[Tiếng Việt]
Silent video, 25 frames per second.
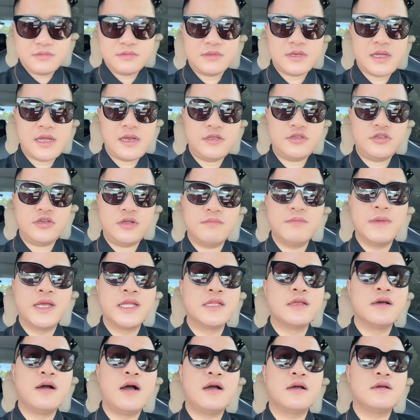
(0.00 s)
Đấy là chuyện
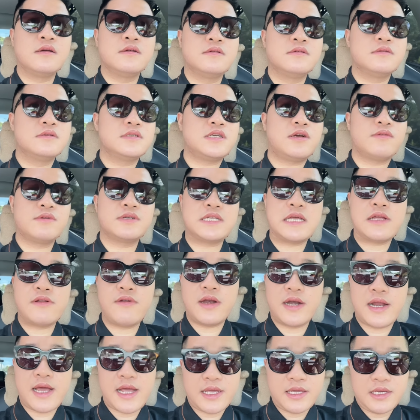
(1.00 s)
bình thường trong cái giai
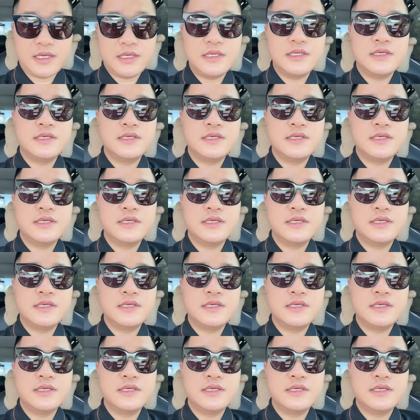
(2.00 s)
đoạn này.